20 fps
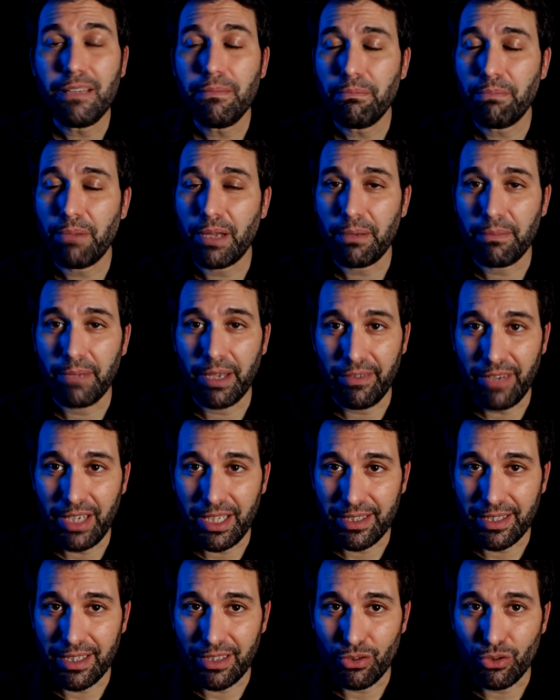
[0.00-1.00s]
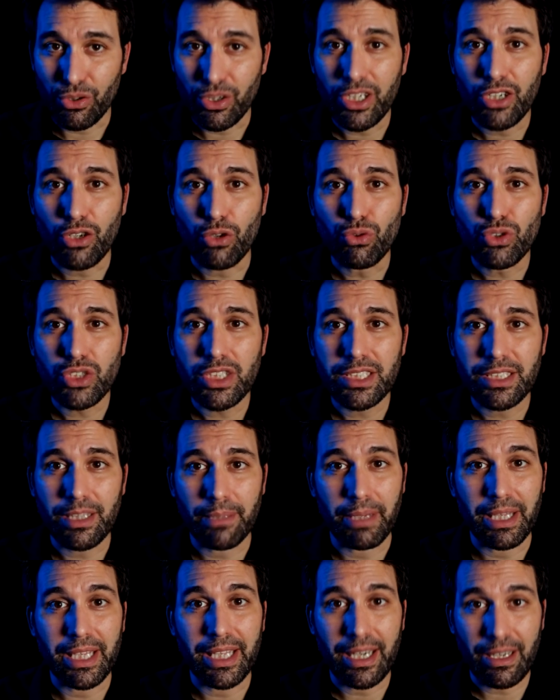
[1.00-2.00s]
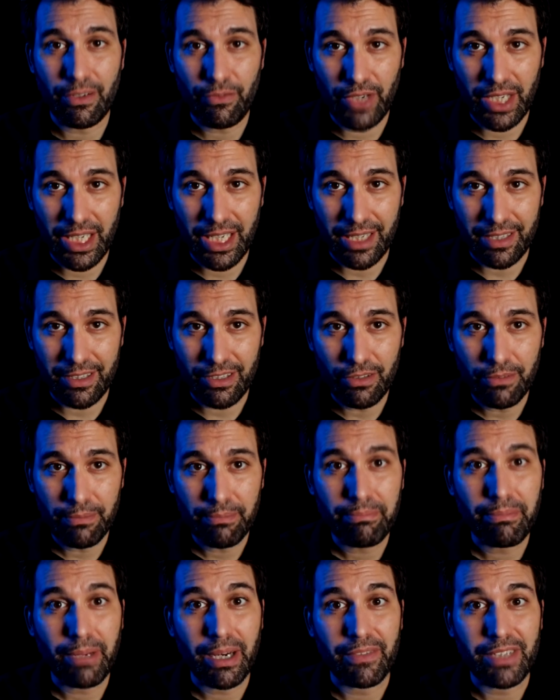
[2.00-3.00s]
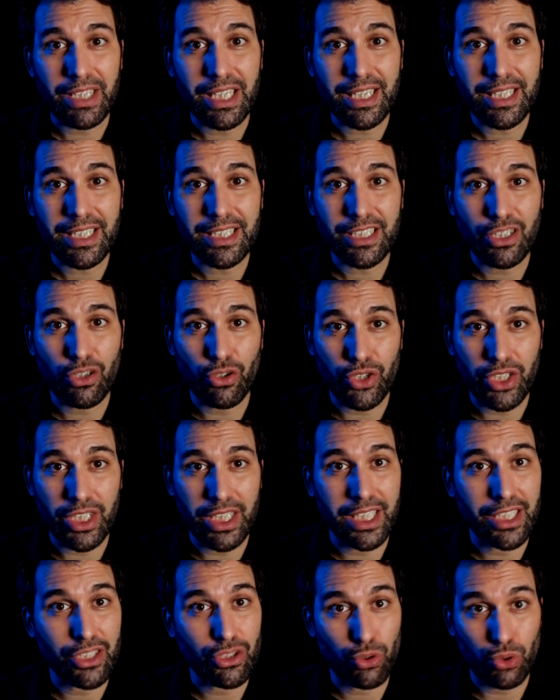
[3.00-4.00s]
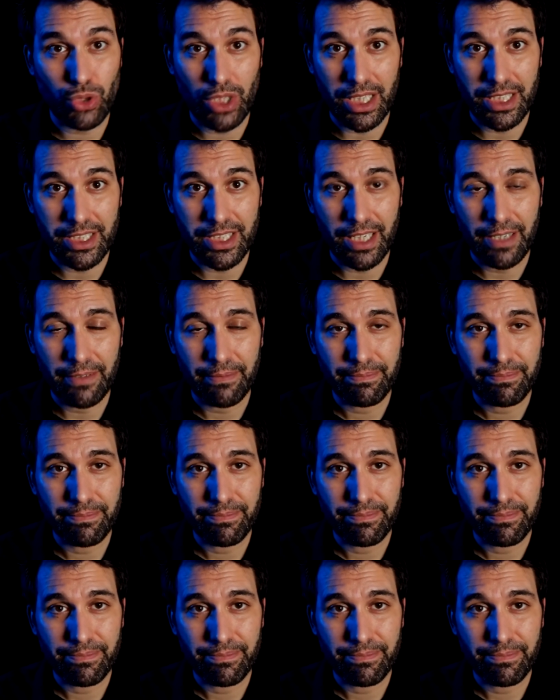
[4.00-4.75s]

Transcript: impermeabilizado y con un sistema de refrigeración para evitar que se cocine en su salsa.